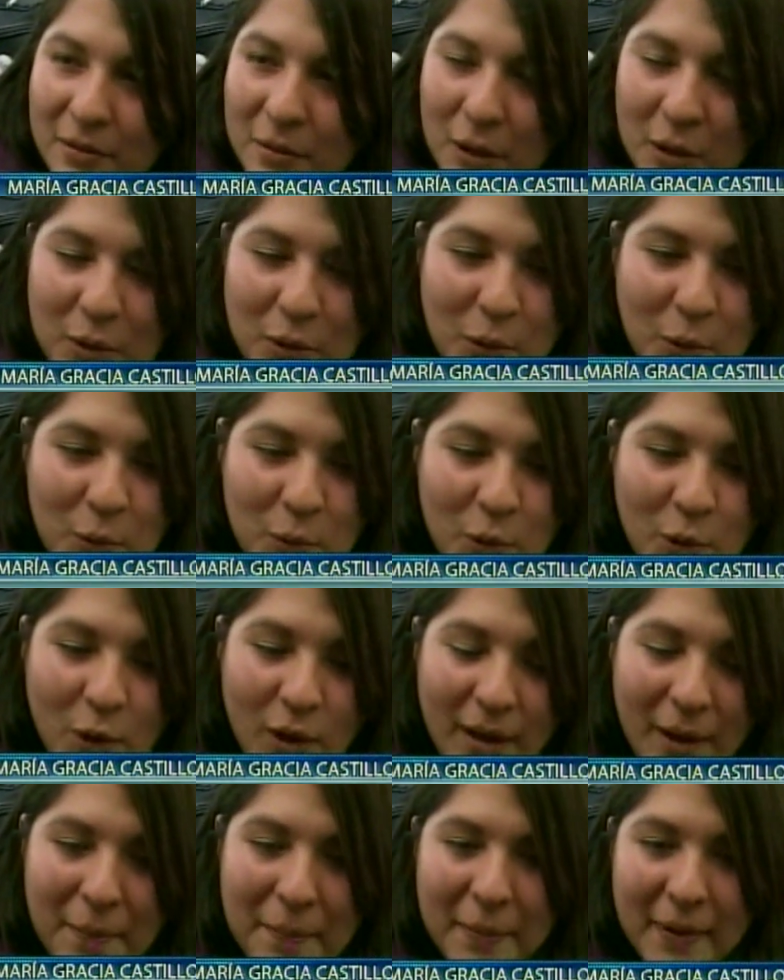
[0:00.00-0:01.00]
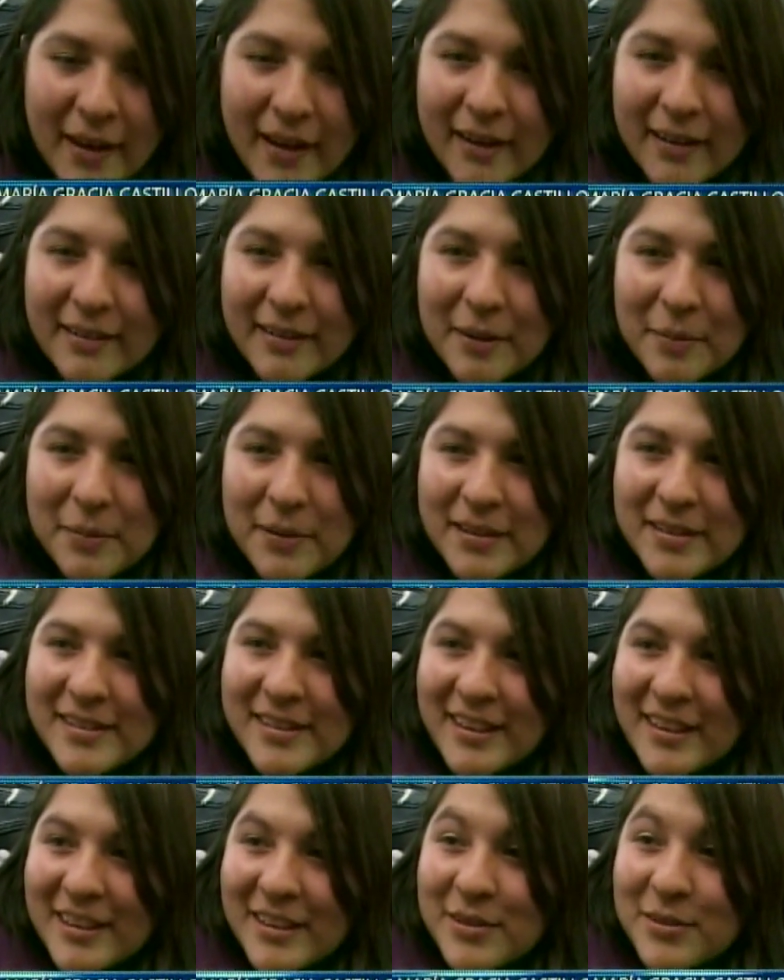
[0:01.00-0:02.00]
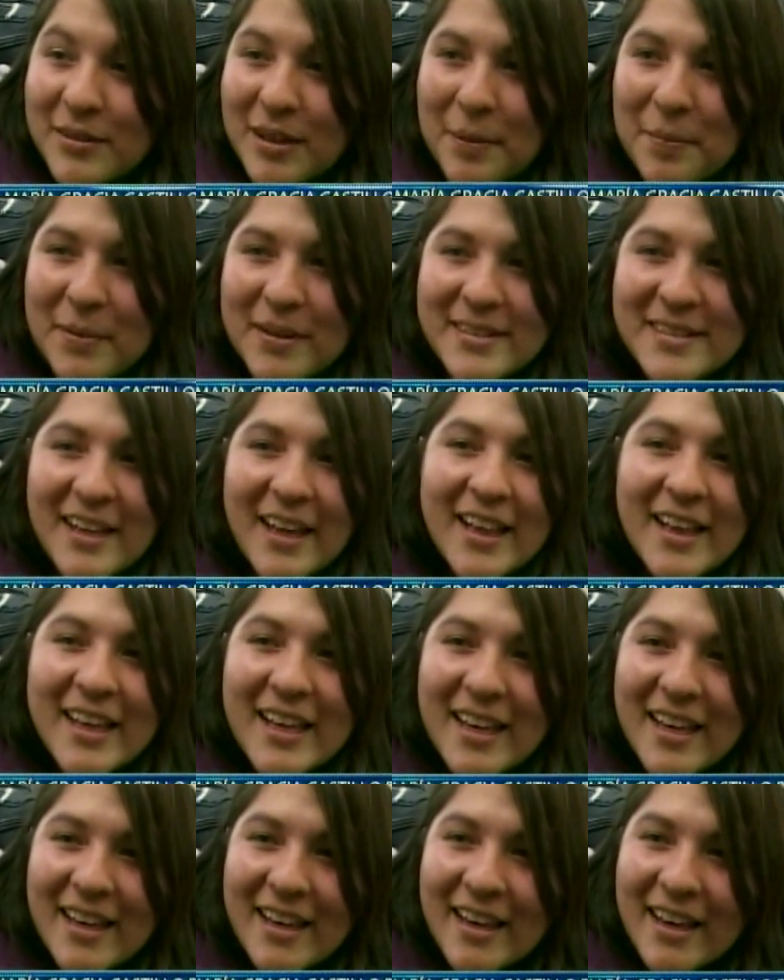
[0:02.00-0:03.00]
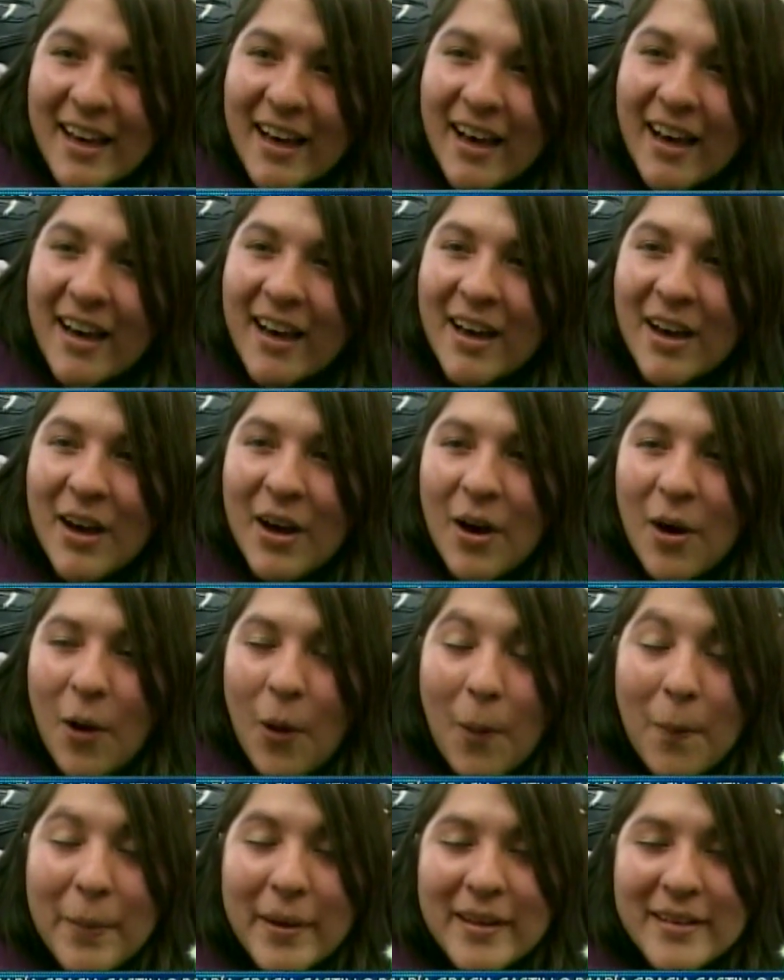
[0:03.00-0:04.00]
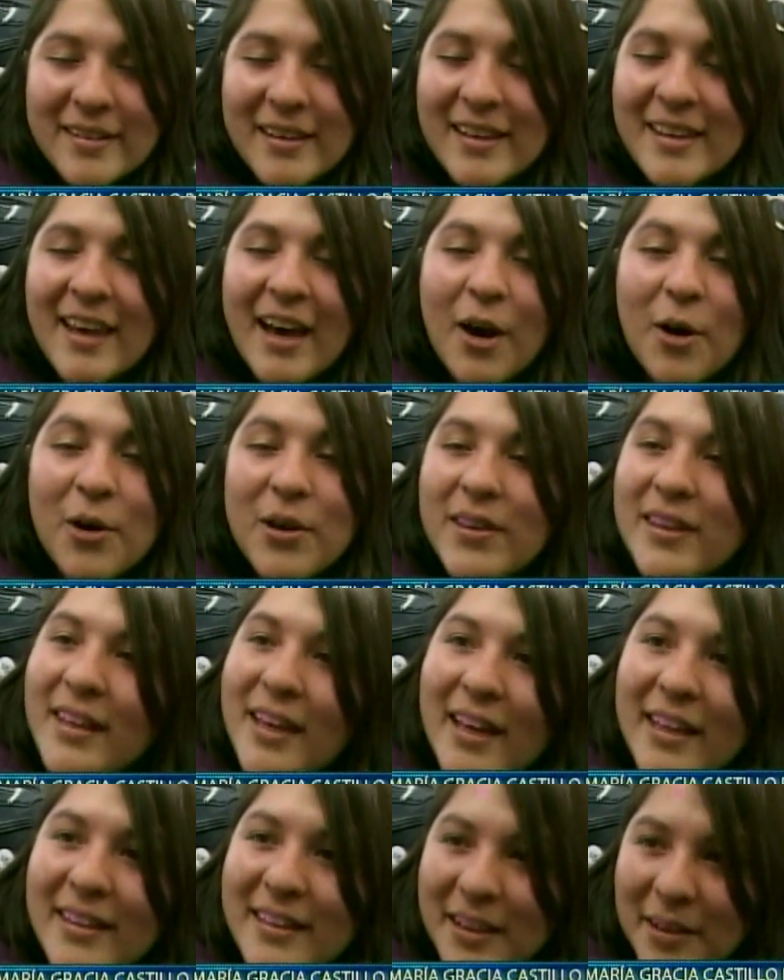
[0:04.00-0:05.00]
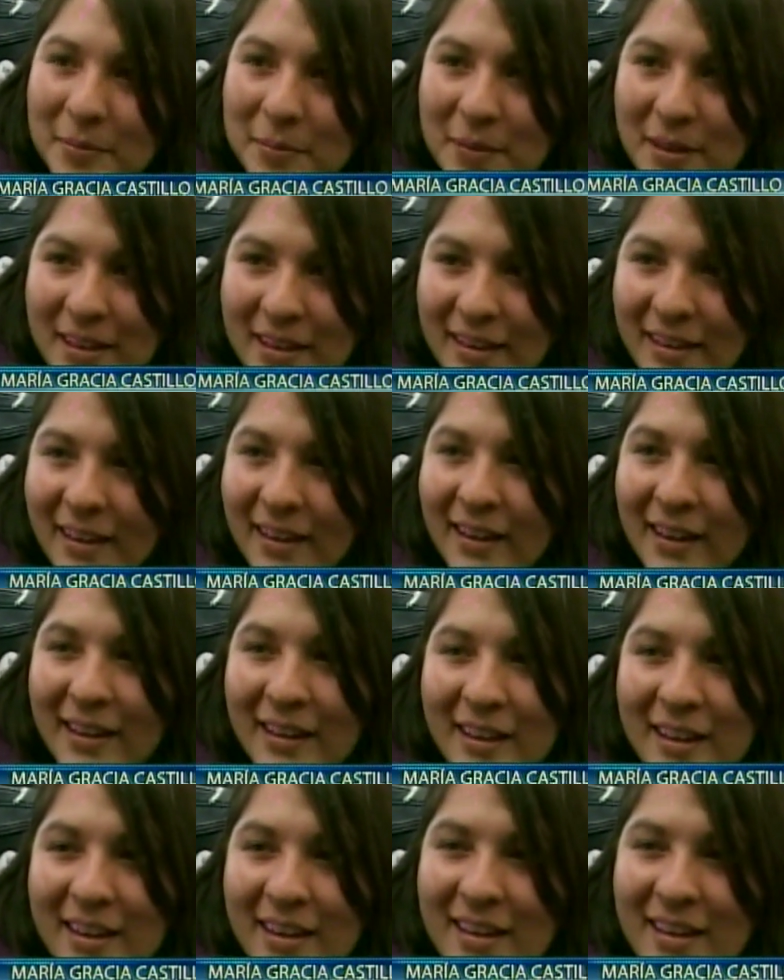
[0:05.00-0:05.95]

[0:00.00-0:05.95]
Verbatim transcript: cuando uno despierta piensa que es una pesadilla o piensa ya hoy día termina